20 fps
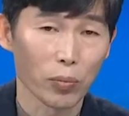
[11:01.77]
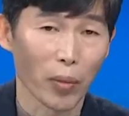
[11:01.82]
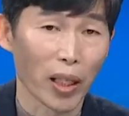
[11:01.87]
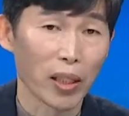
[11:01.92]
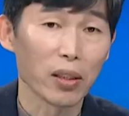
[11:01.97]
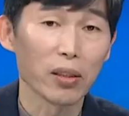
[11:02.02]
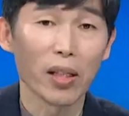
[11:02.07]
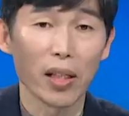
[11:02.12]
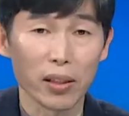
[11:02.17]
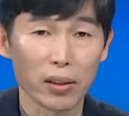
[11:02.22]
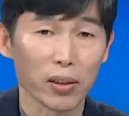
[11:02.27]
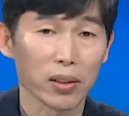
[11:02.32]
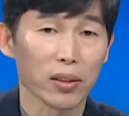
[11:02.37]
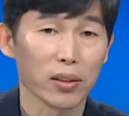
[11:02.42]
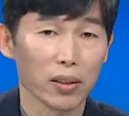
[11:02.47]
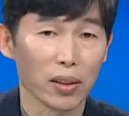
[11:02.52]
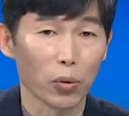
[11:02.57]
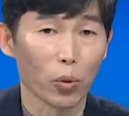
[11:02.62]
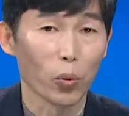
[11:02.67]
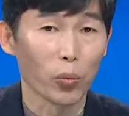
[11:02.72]
만들어낼
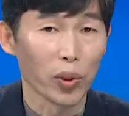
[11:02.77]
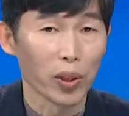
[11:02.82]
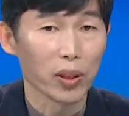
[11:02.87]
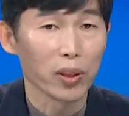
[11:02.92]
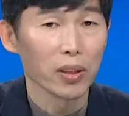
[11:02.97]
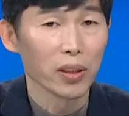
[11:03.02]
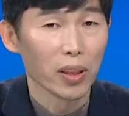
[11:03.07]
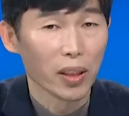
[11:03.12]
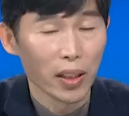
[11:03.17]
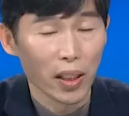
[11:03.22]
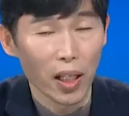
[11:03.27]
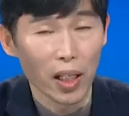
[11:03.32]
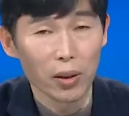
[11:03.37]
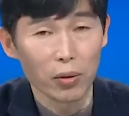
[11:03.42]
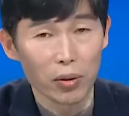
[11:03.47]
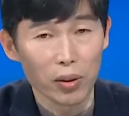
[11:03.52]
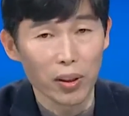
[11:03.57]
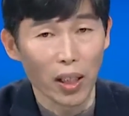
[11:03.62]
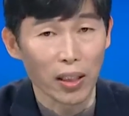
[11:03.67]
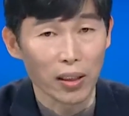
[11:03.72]
것인지 고민을 해야
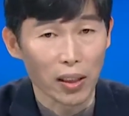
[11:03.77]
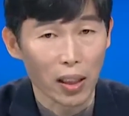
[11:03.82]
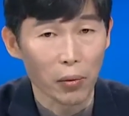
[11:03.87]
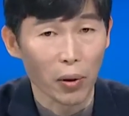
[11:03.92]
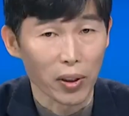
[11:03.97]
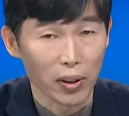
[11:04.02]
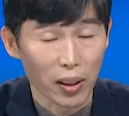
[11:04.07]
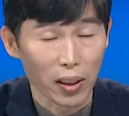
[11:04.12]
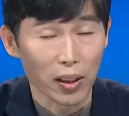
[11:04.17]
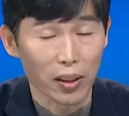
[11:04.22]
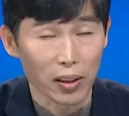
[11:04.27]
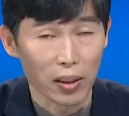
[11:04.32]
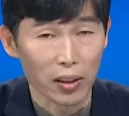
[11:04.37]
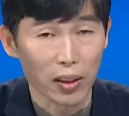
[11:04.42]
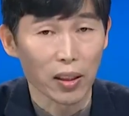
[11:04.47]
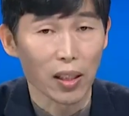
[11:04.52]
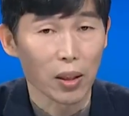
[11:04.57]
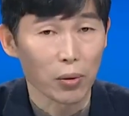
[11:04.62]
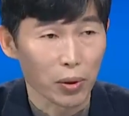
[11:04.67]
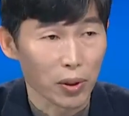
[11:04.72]
되는 단계가 왔다 이렇게
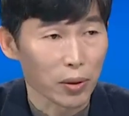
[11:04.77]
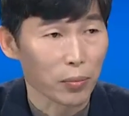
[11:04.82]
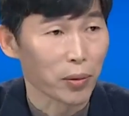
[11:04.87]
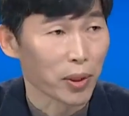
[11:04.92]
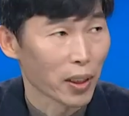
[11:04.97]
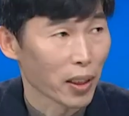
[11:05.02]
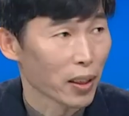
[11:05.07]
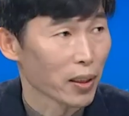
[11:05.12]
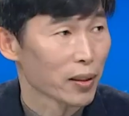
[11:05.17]
생각하고 있습니다.